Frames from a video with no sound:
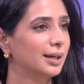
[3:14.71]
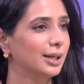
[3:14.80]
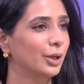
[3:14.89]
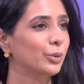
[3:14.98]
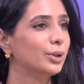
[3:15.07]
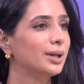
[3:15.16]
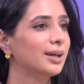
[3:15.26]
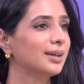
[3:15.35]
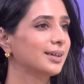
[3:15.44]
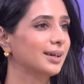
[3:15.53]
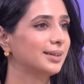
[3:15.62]
نحن هنا لا
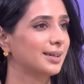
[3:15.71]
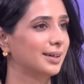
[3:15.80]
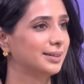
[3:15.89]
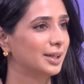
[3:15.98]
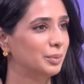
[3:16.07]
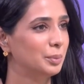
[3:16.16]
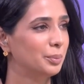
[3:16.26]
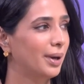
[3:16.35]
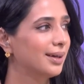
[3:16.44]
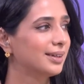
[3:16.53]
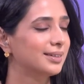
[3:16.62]
نتحدث عن ترميم
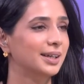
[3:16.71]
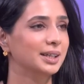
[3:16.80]
عاده